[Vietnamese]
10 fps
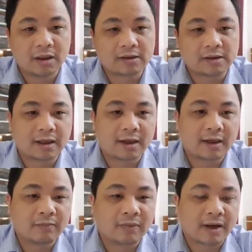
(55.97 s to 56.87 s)

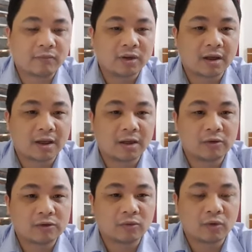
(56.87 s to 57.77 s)
sẽ nắm được cái
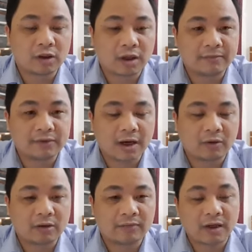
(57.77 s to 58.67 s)
nội dung ôn tập giới
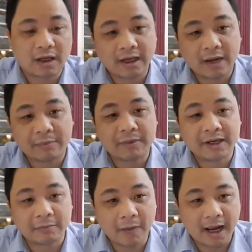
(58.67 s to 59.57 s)
hạn tập vào ngày 27
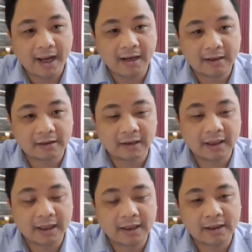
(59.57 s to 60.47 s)
tháng 3
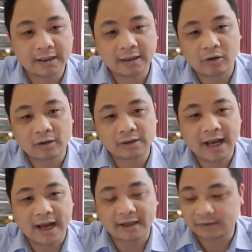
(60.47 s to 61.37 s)
đấy nghĩa là khi có giới
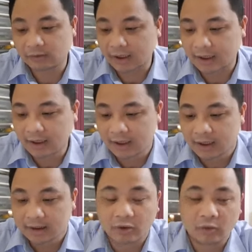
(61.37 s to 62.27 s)
hạn thì chúng ta
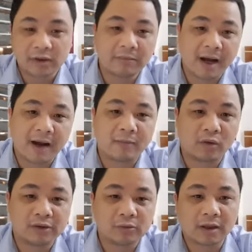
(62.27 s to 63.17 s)
để ôn thi 3
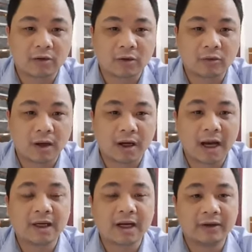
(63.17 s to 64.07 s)
môn là chúng ta còn khoảng
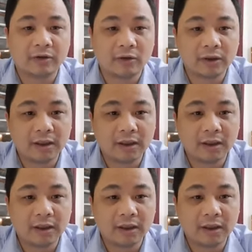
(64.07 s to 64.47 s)
20 ngày thôi